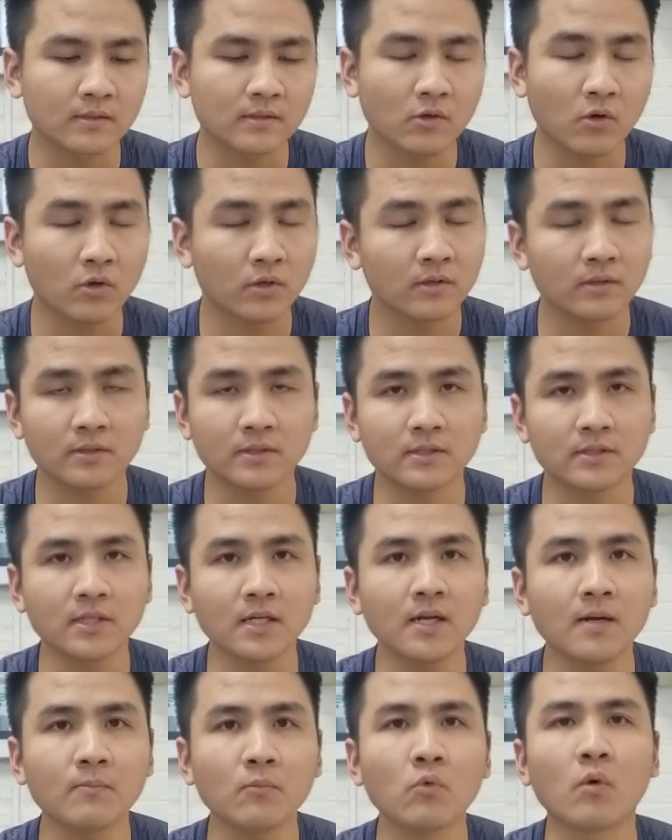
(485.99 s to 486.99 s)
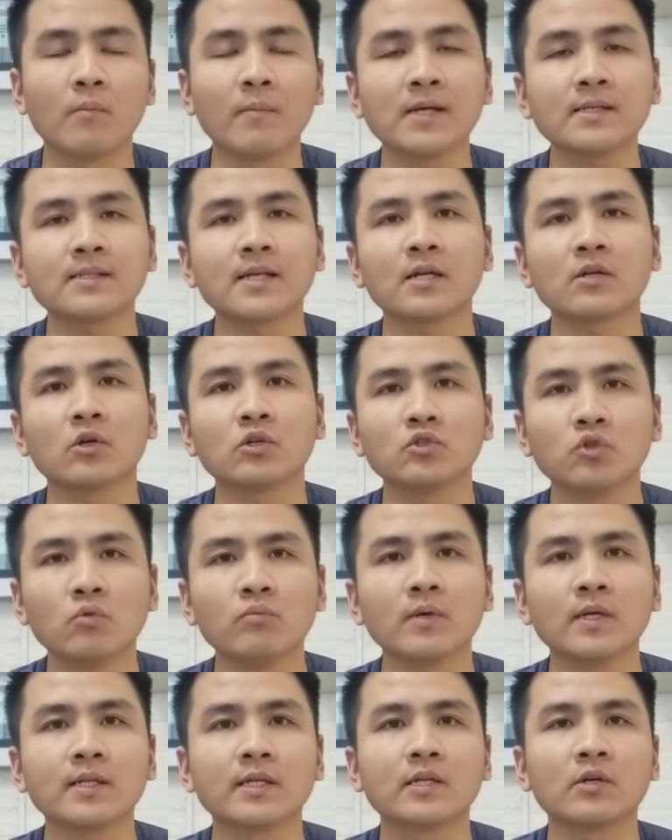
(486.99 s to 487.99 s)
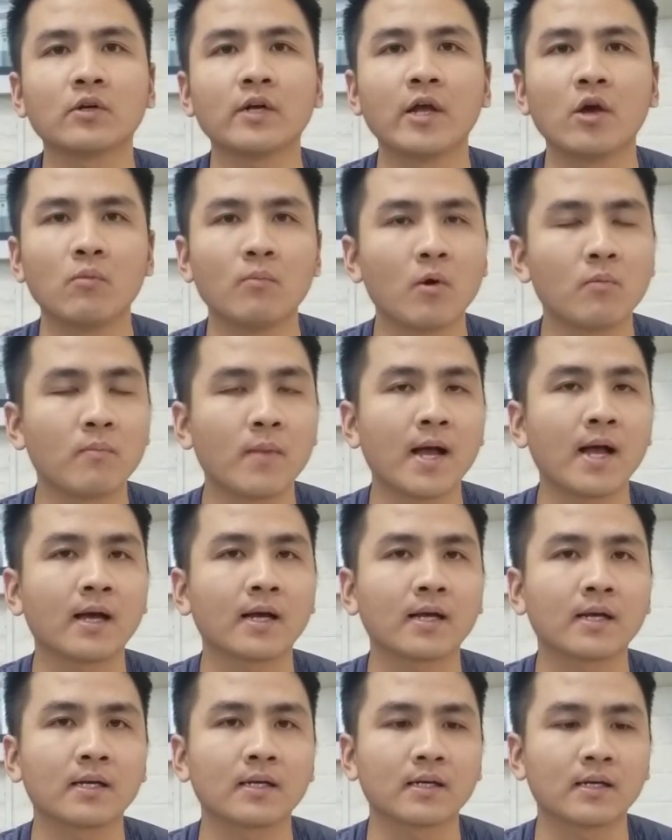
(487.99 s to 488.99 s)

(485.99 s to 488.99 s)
còn chất âm của massage nói chung ấy thì nó đều mộc mạc